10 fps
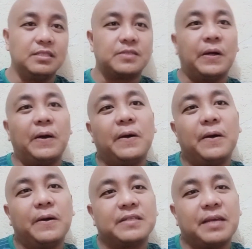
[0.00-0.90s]

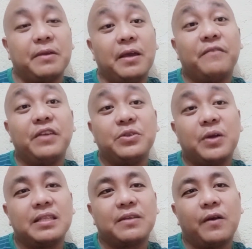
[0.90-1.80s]
So, sabi ko,
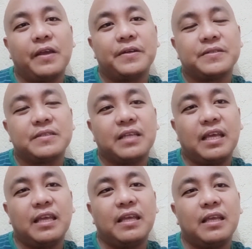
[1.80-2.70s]
videohan ko kayo.
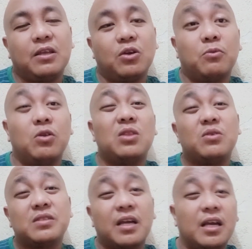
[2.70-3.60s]
Eh, umulan
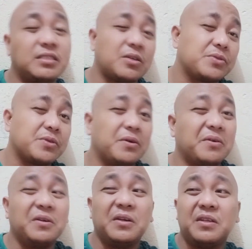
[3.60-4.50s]
ng isang araw. So,
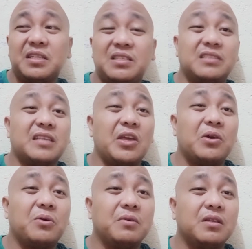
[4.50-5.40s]
nasira
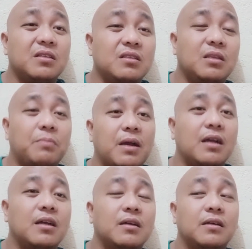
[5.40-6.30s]
yung
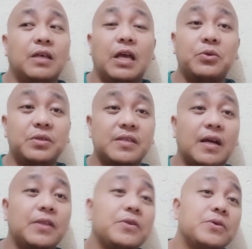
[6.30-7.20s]
ibang, uh, yung isang
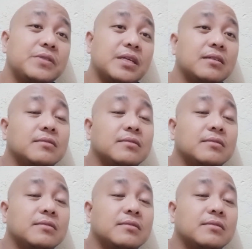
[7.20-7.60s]
ano, yung isang